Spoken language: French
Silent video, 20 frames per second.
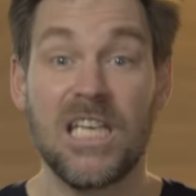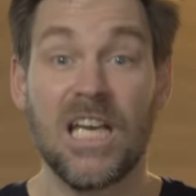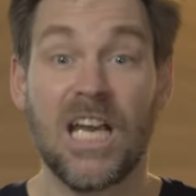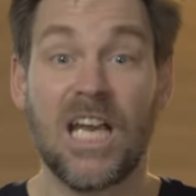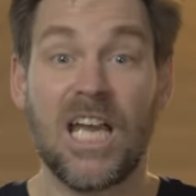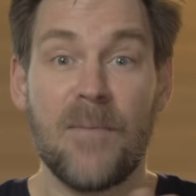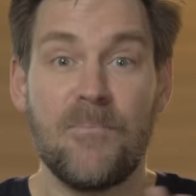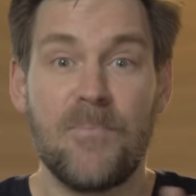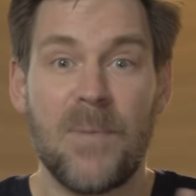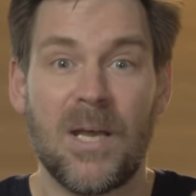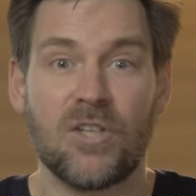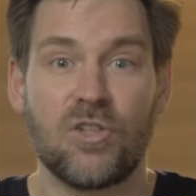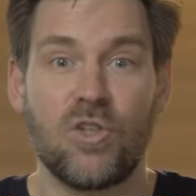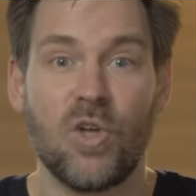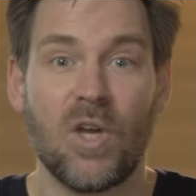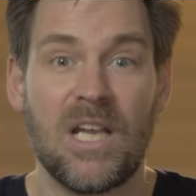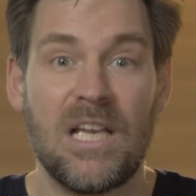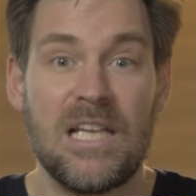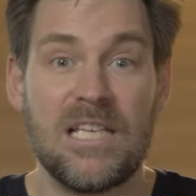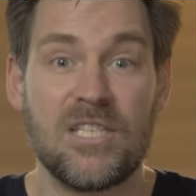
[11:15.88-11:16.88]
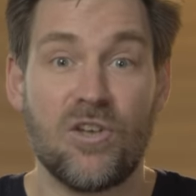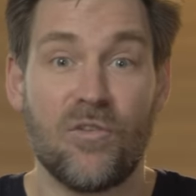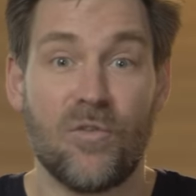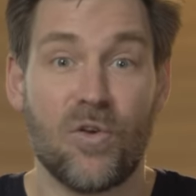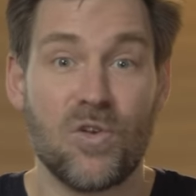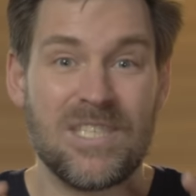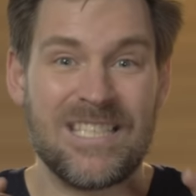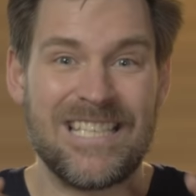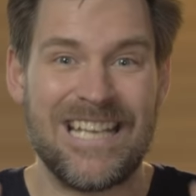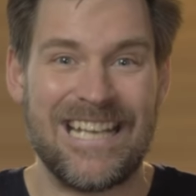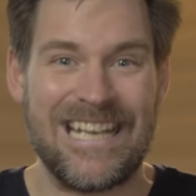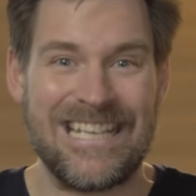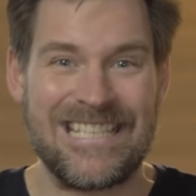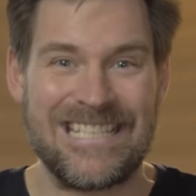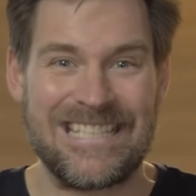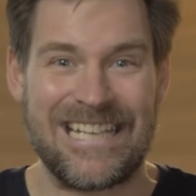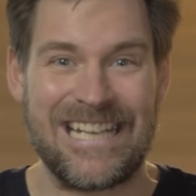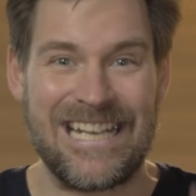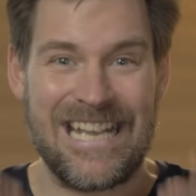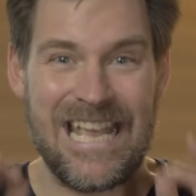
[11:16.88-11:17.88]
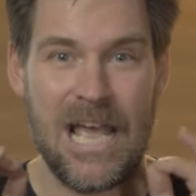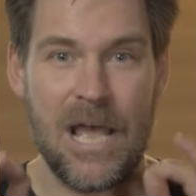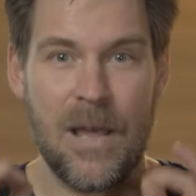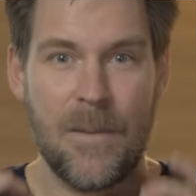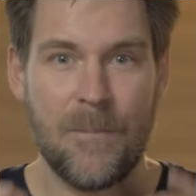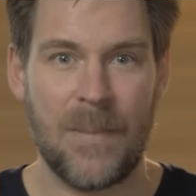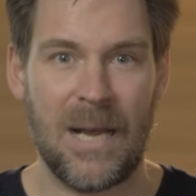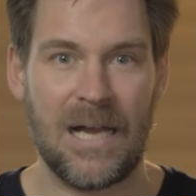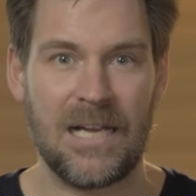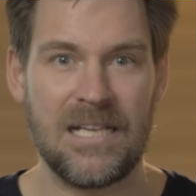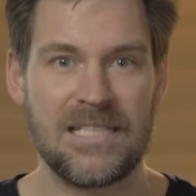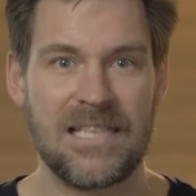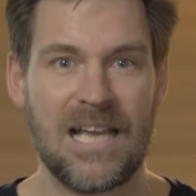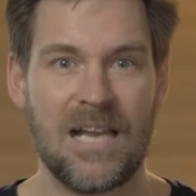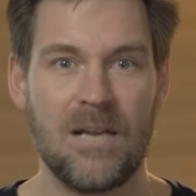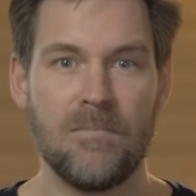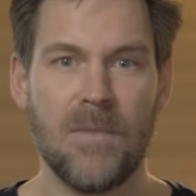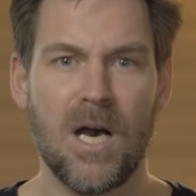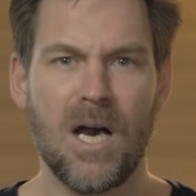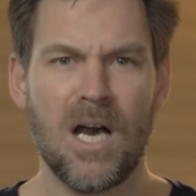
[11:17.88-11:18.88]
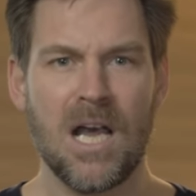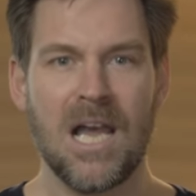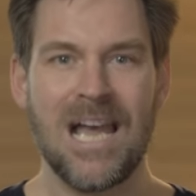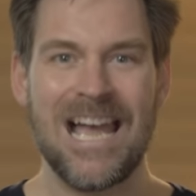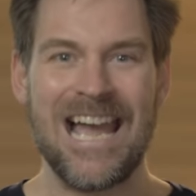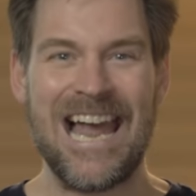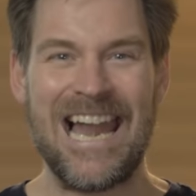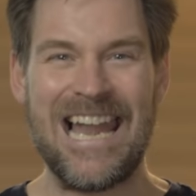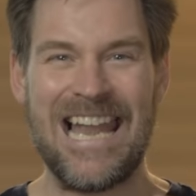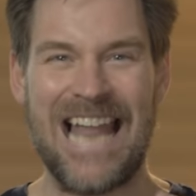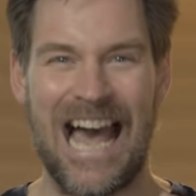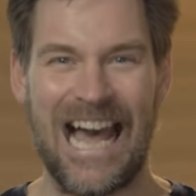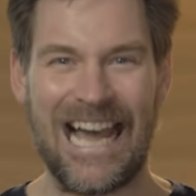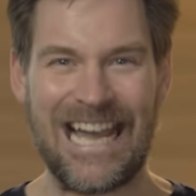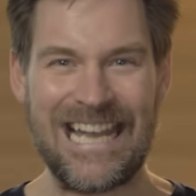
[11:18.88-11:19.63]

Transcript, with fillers: qui répertorie les œuvres séquestrées par les Allemands, la